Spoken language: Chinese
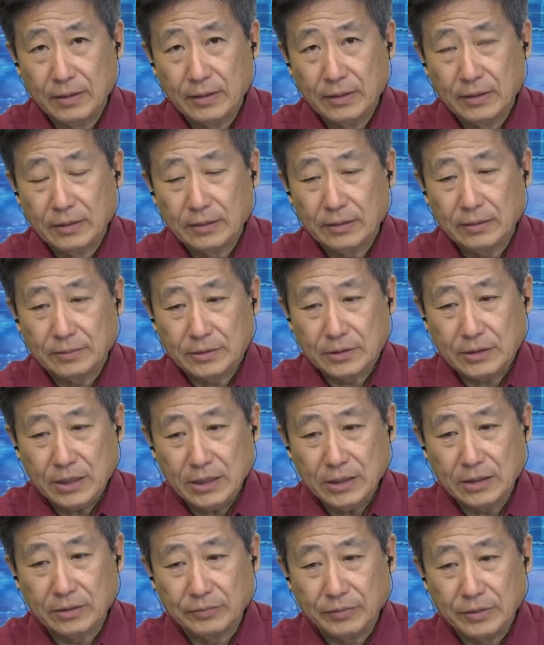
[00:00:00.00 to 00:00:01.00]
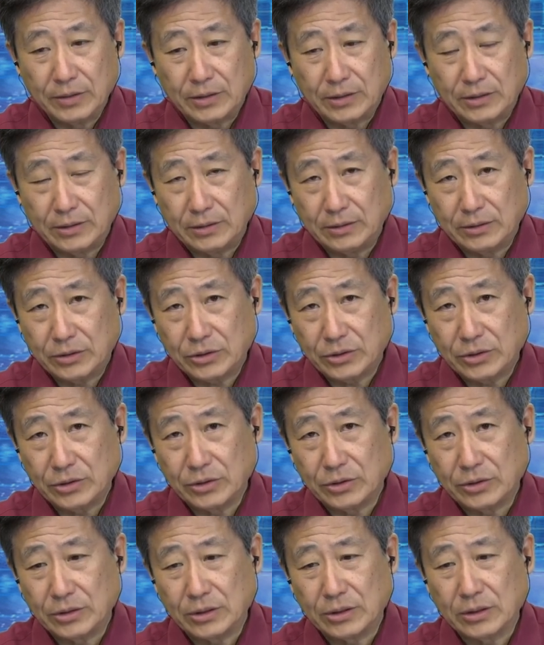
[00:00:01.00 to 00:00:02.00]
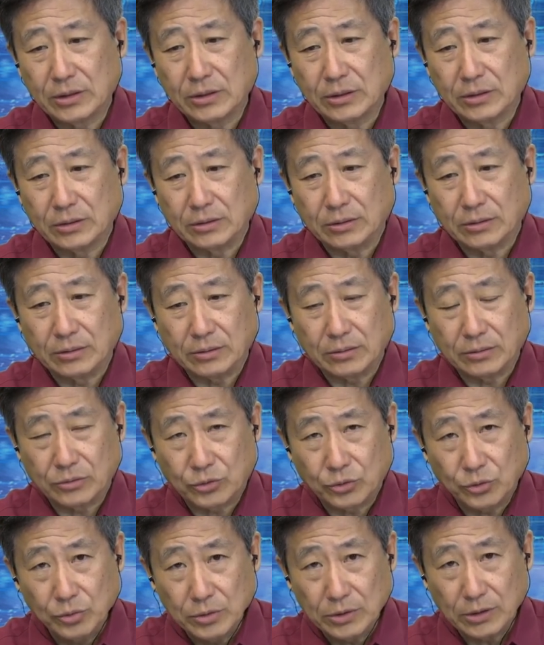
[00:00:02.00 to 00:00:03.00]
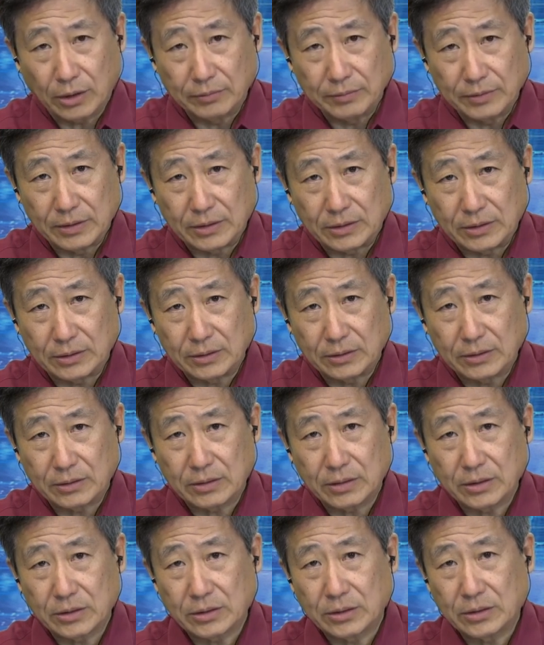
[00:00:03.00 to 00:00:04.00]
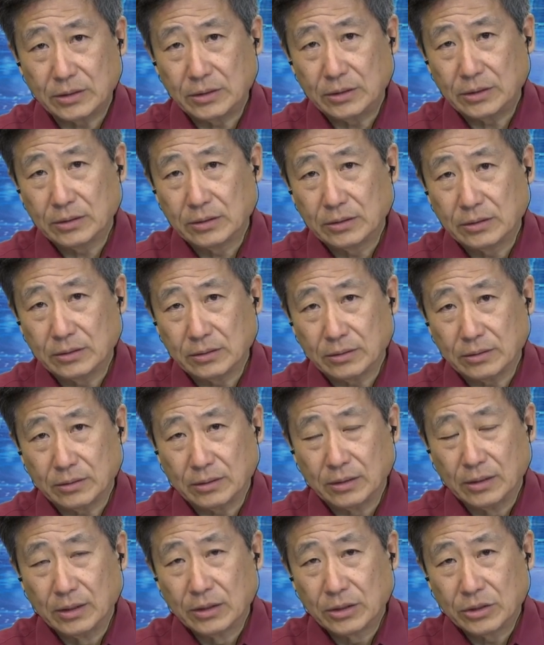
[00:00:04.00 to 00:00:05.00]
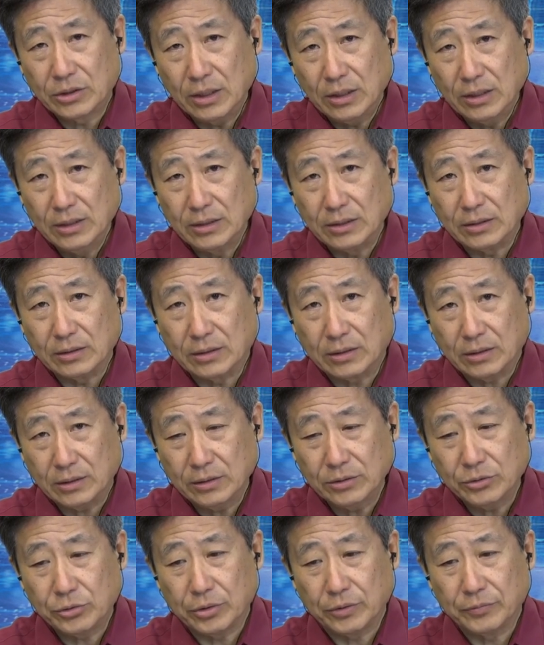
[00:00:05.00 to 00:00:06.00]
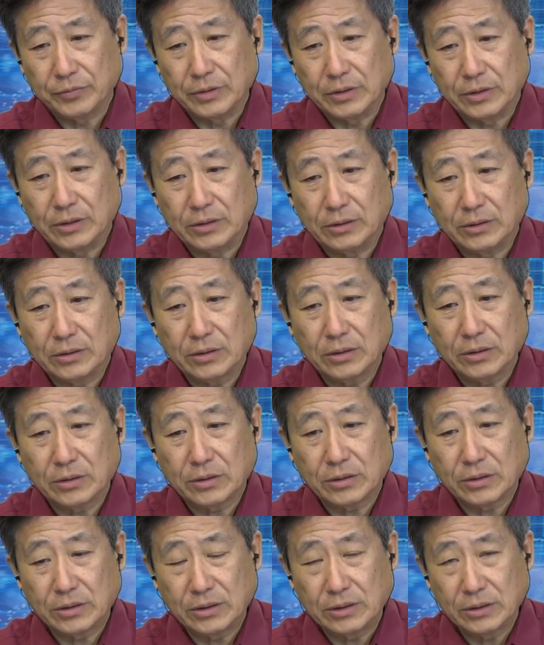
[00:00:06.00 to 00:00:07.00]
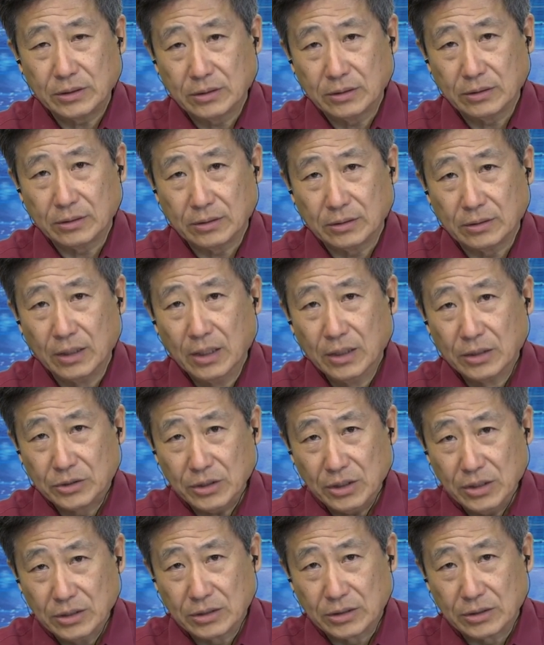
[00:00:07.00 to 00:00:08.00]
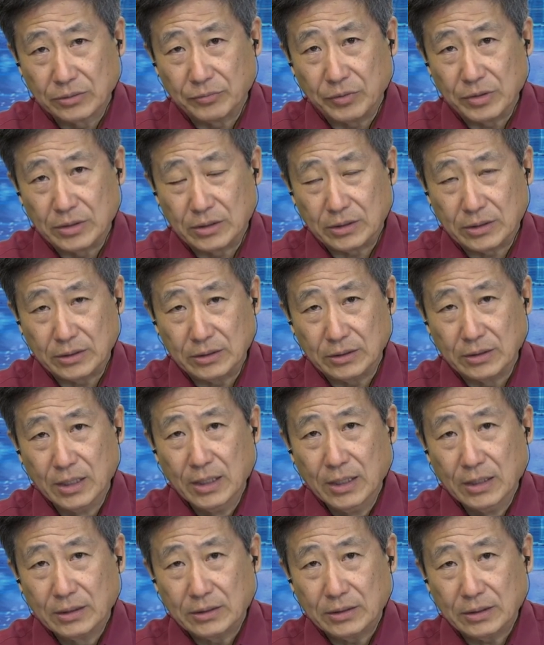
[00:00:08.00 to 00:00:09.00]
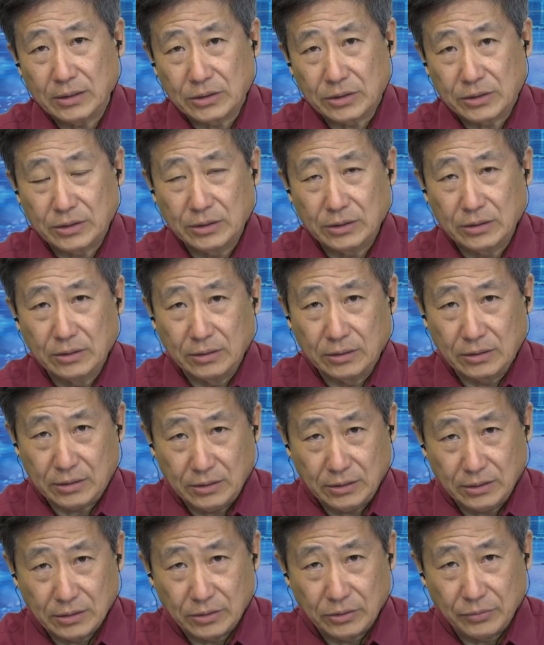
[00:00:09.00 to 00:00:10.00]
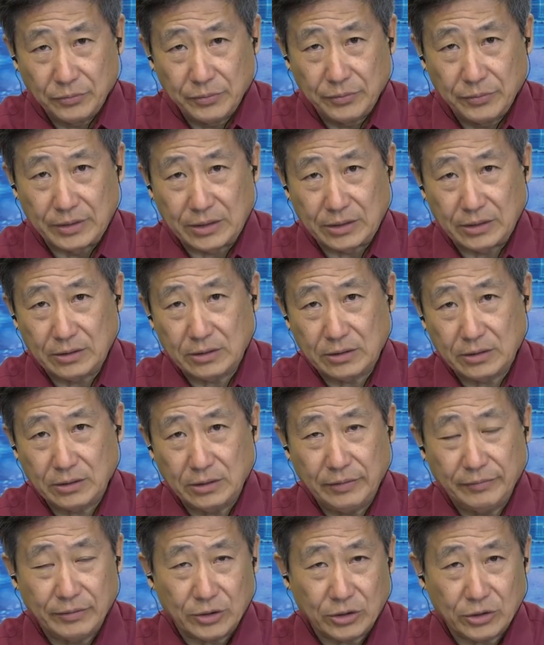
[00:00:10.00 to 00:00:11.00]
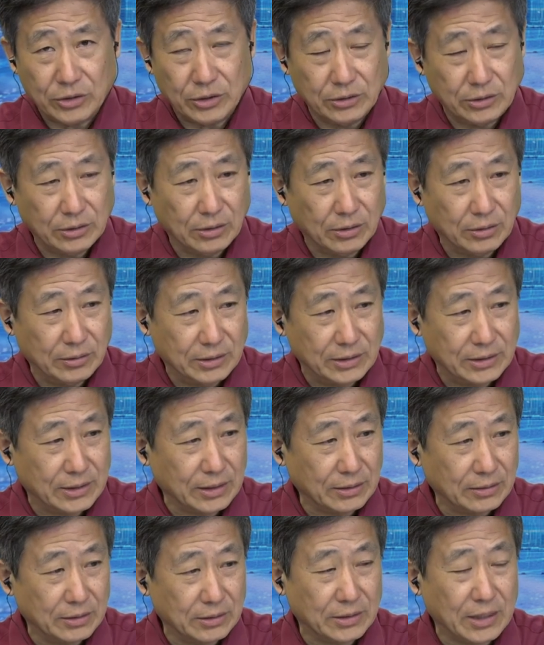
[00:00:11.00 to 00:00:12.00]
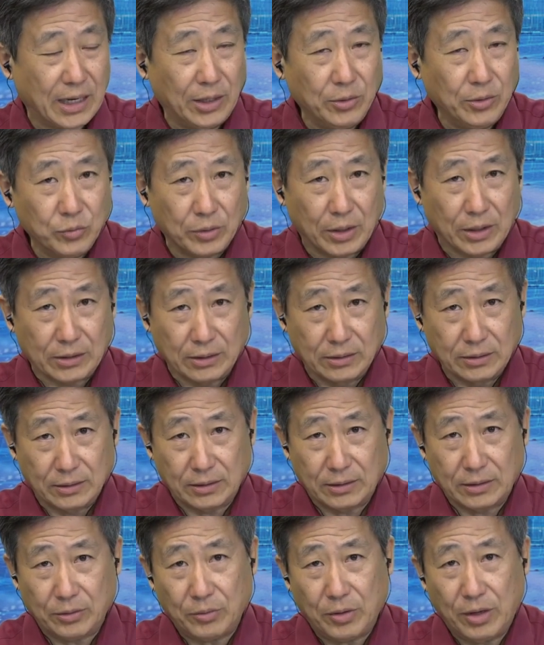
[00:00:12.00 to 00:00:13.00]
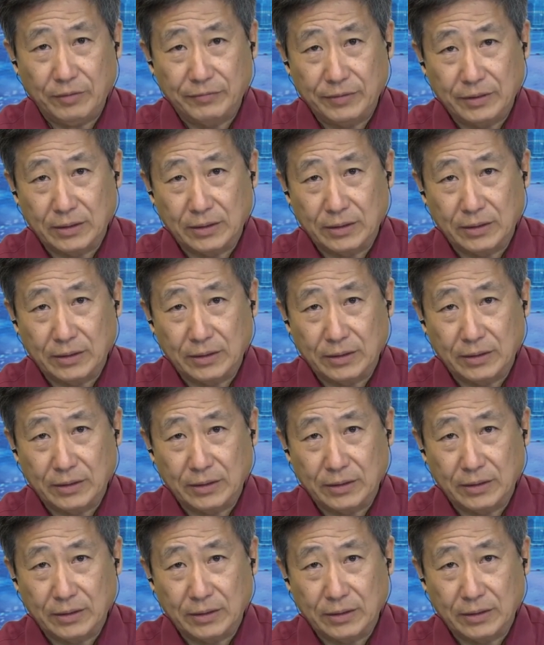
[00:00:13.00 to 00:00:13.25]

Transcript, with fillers: 那么这个问题是一个宗教问题，这是一个生理科学问题，这是一个政治问题，这是一个个人问题。这因为它涉及到理财、财务啊等等哈，花费啊